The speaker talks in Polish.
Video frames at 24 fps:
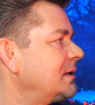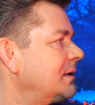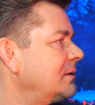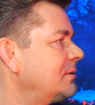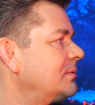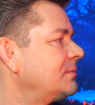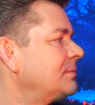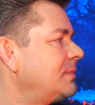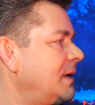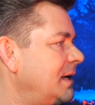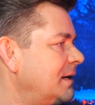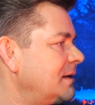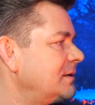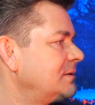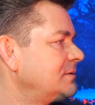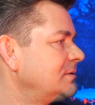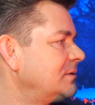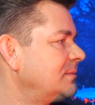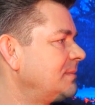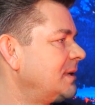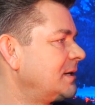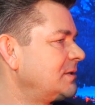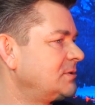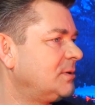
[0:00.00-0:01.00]
taką
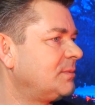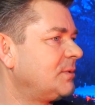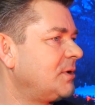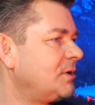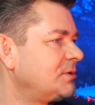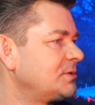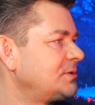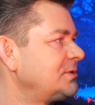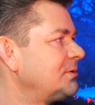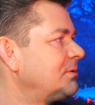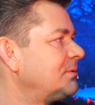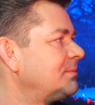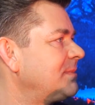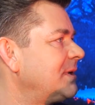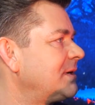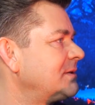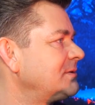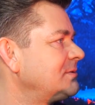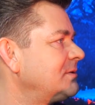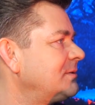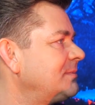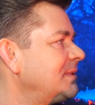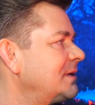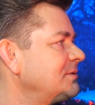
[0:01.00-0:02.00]
bardzo, bardzo mroźną,
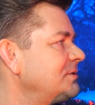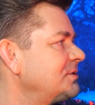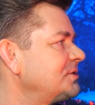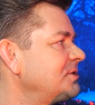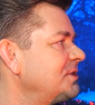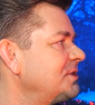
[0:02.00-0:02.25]
bardzo, bardzo